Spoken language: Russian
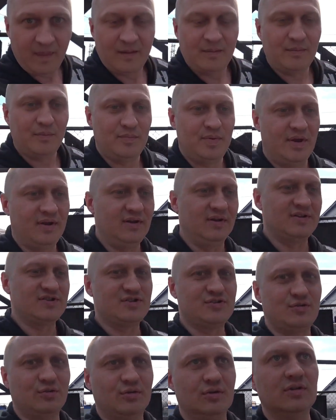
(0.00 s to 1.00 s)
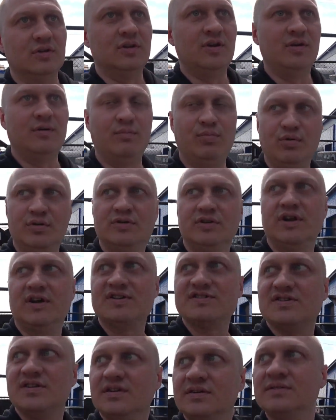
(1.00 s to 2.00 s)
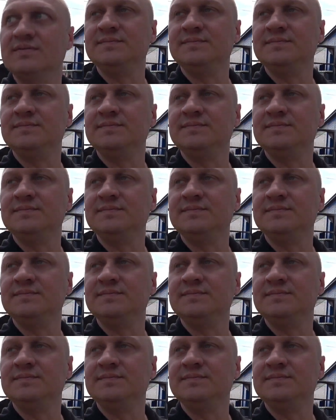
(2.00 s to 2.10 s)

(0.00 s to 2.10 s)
э, белый стол. Будет классно.